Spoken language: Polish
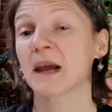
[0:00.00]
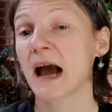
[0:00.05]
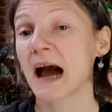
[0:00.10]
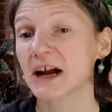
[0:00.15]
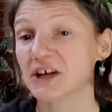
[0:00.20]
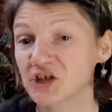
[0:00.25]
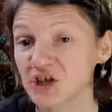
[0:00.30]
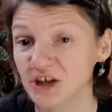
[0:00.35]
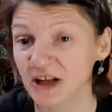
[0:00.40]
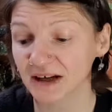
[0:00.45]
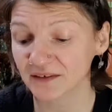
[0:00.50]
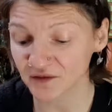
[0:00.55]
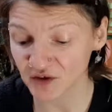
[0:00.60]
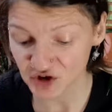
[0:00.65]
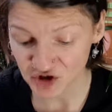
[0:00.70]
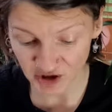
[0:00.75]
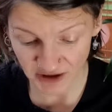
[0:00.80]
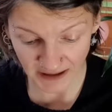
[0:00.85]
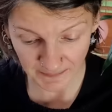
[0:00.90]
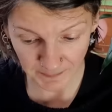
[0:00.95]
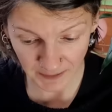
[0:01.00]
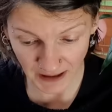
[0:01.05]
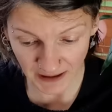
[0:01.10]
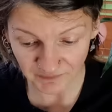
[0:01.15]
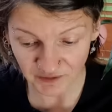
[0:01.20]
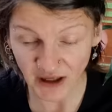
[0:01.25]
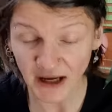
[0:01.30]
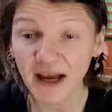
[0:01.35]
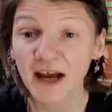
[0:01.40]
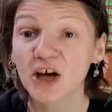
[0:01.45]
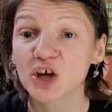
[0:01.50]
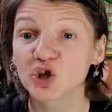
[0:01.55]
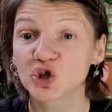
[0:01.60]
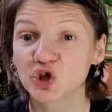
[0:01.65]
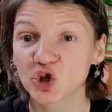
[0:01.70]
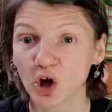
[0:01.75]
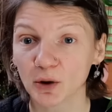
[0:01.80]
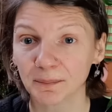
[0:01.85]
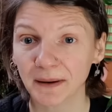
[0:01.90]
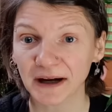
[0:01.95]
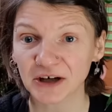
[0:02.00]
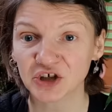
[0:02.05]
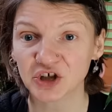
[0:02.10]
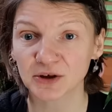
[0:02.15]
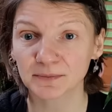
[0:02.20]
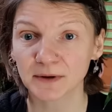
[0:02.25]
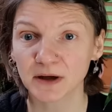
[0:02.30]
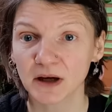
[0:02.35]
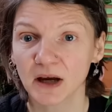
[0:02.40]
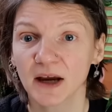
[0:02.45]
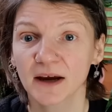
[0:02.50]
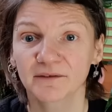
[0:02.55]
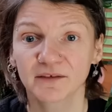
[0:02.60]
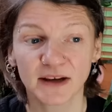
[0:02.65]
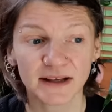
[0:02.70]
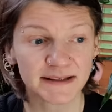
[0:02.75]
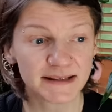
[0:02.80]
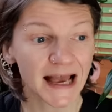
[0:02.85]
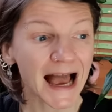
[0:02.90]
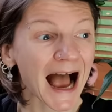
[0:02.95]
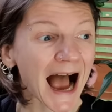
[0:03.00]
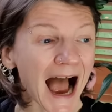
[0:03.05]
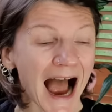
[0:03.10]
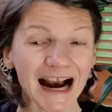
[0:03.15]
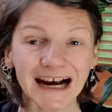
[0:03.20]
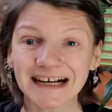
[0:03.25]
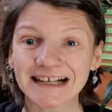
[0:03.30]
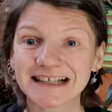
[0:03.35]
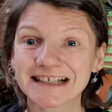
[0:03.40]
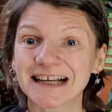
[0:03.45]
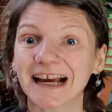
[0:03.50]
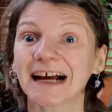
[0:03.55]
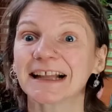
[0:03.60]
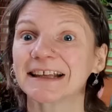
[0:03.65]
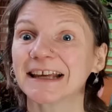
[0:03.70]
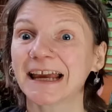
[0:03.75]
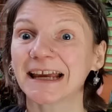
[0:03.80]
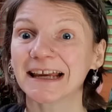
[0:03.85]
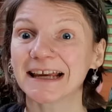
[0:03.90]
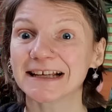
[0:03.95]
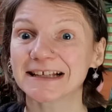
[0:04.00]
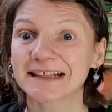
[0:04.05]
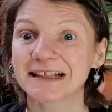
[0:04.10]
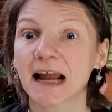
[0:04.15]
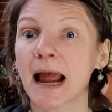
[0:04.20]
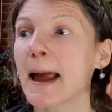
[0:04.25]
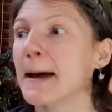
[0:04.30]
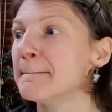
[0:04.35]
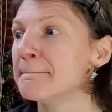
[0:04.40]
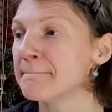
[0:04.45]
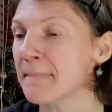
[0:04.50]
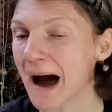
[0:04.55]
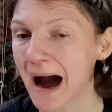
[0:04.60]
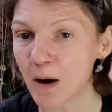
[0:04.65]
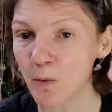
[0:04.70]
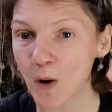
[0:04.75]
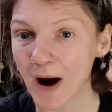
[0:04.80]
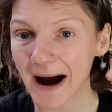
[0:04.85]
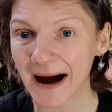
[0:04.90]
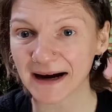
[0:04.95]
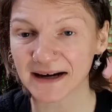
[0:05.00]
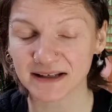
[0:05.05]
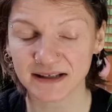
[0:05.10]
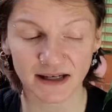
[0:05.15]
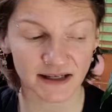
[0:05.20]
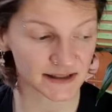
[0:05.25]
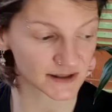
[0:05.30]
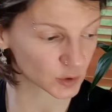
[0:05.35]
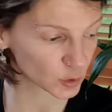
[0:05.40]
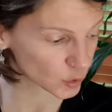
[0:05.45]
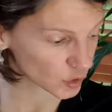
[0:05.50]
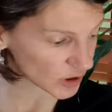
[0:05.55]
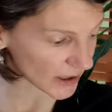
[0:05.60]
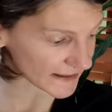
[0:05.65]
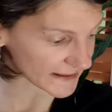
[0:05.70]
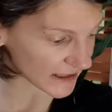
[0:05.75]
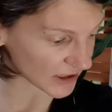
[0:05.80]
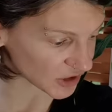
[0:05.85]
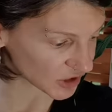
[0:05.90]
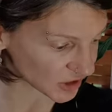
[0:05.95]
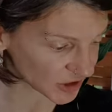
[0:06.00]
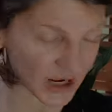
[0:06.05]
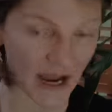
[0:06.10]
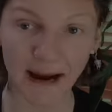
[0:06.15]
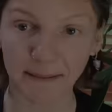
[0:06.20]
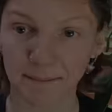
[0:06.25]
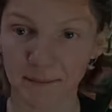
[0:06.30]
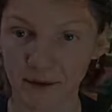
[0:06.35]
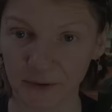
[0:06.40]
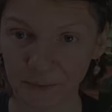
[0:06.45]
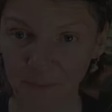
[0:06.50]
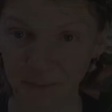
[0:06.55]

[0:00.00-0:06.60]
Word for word: A czy tak wyjdzie naprawdę? Zobaczymy, więc akcja nie jest e, mała, akcja jest duża, zaczynamy.